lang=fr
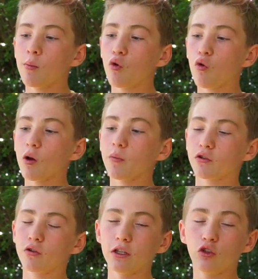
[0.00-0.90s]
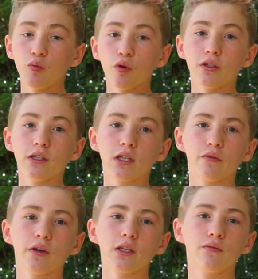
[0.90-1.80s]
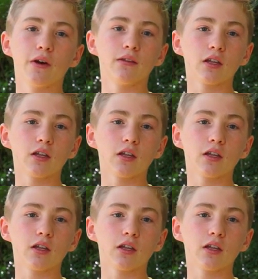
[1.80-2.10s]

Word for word: Pourquoi Parce qu'il est tout petit ce qui fait qu'il va être